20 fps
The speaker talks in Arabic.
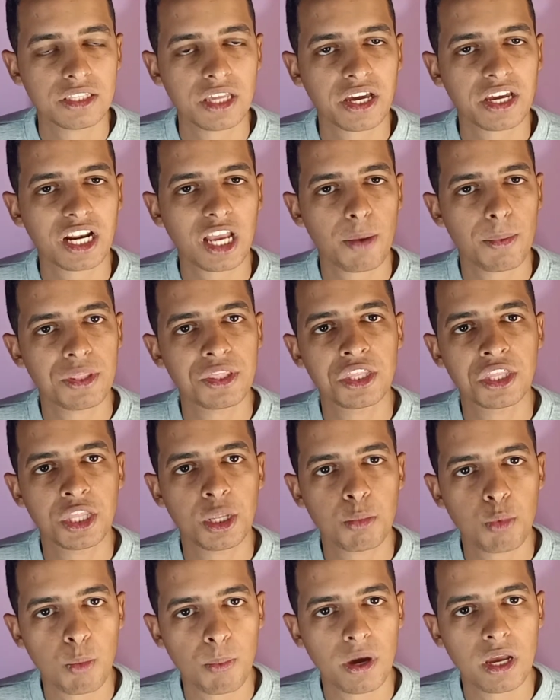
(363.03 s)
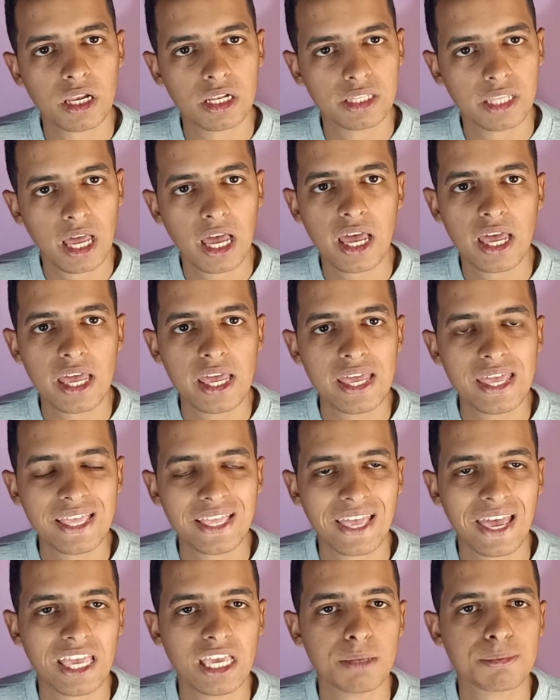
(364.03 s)
ده غير كمان ان الموبايل ده
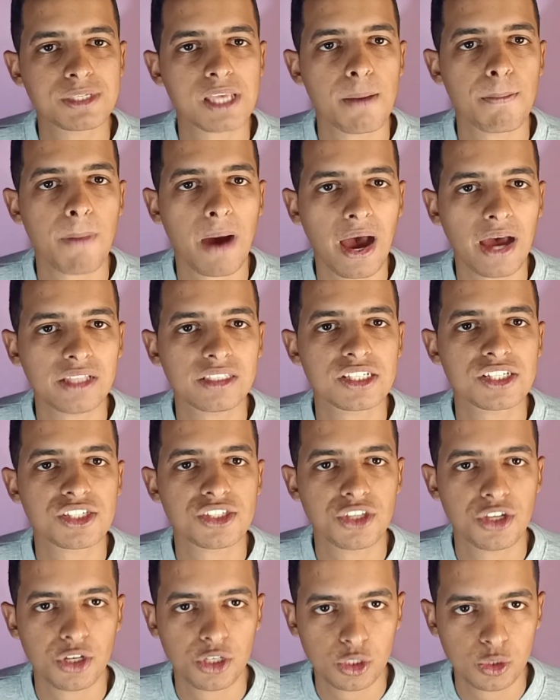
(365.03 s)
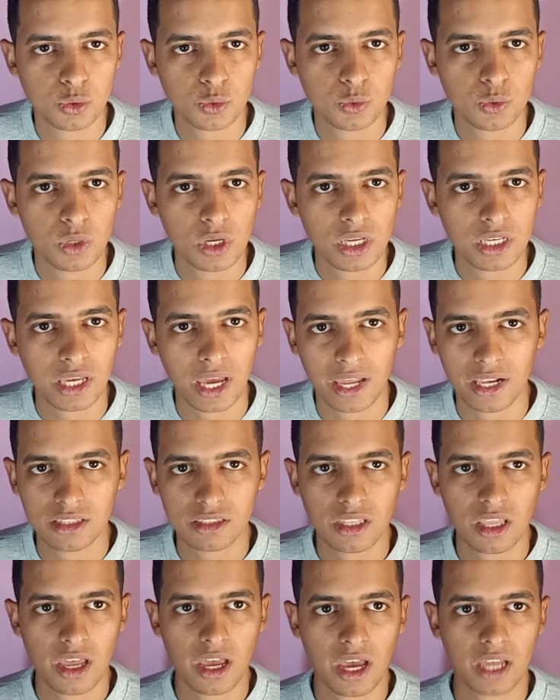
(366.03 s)
جايب سماعات ستيريو يعني
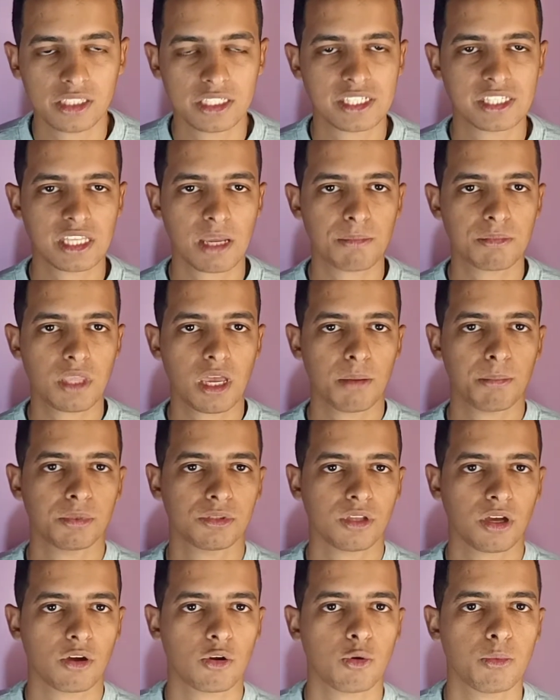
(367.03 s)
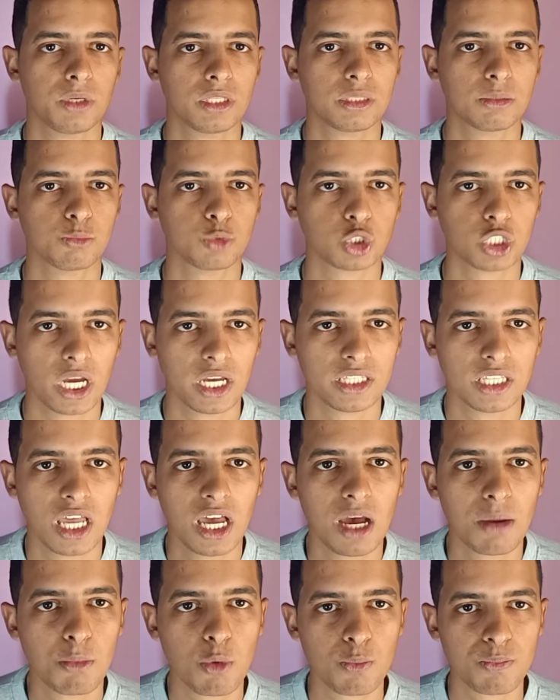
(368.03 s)
انت هتستمتع بتجربة
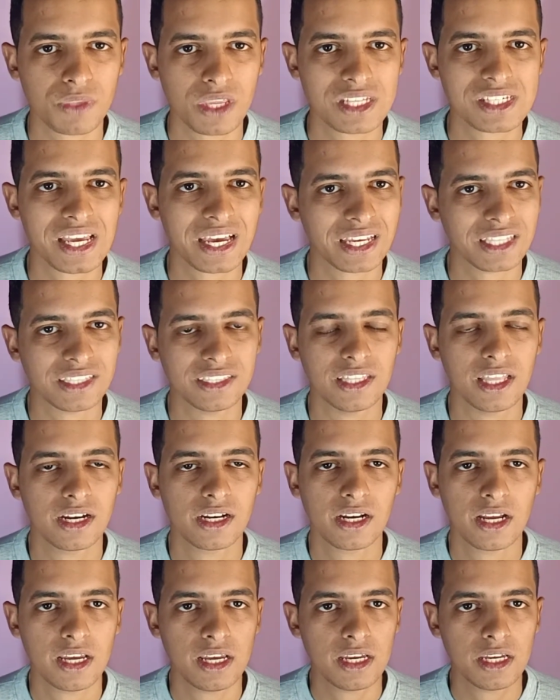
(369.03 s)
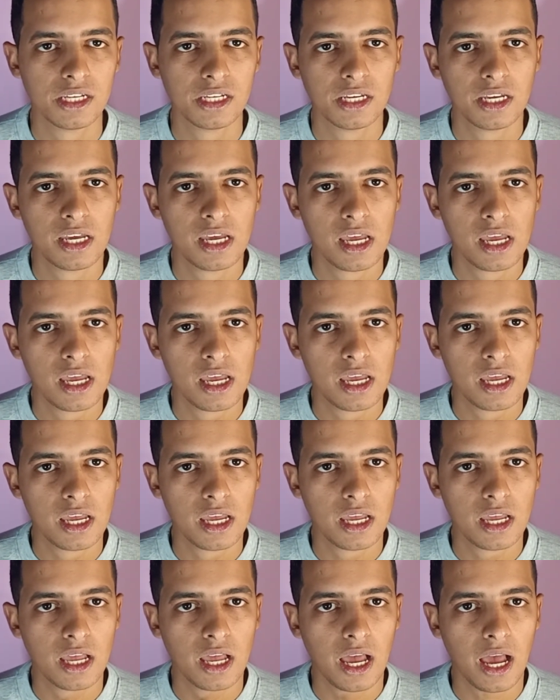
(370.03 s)
مشاهدة ممتازة جدا
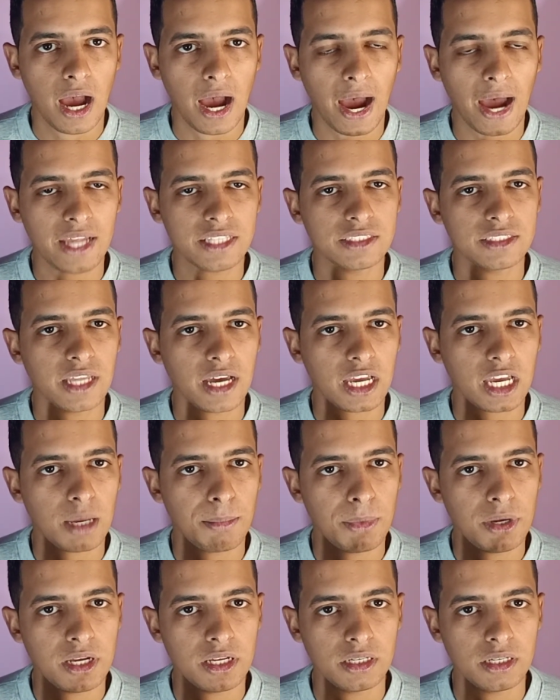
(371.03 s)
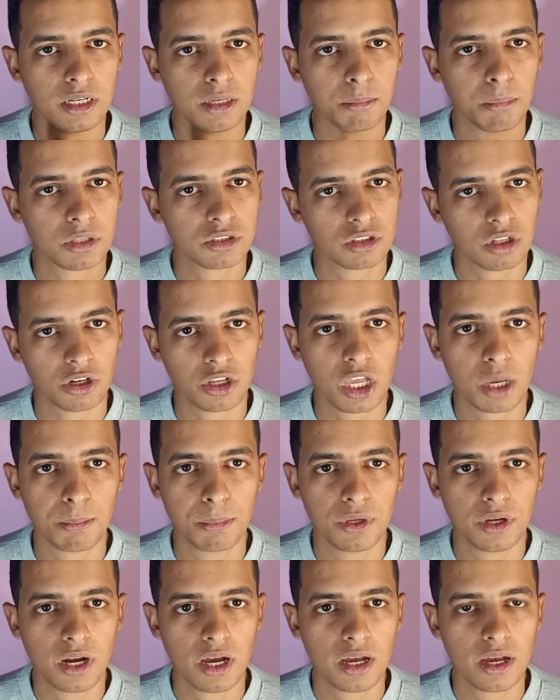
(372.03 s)
عندك كمان بطارية
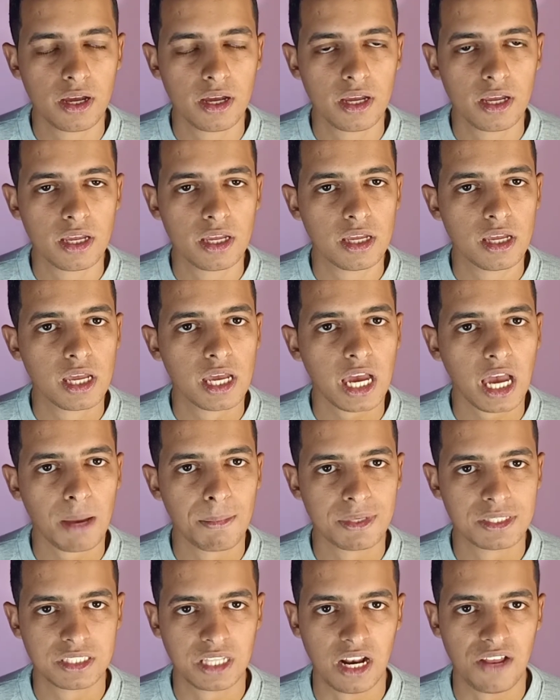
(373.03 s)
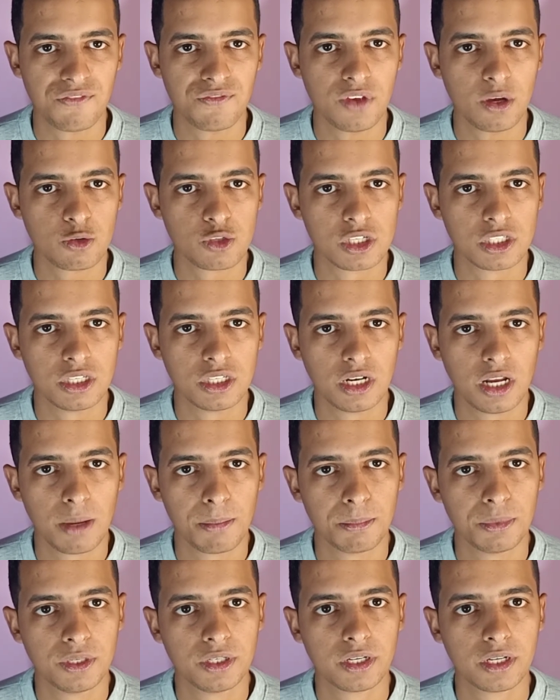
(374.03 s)
كبيرة 5160
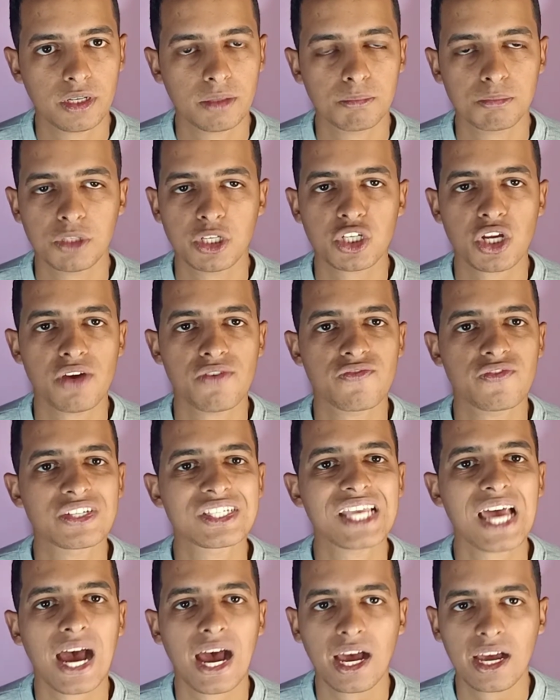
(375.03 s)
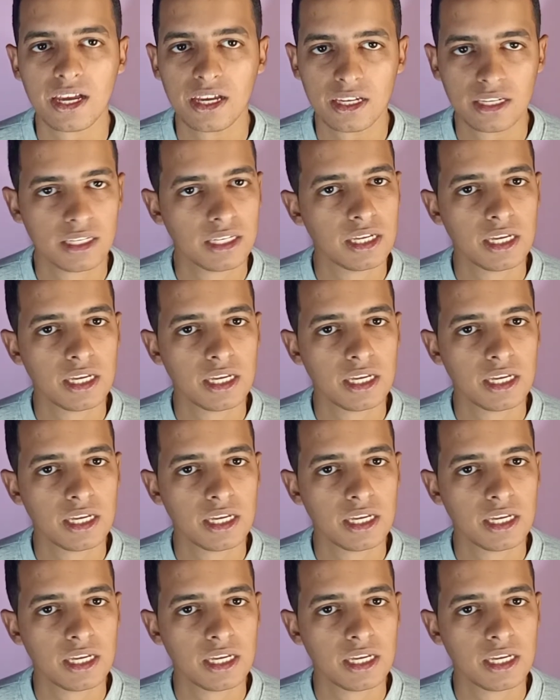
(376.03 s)
امبير تشحن في ساعه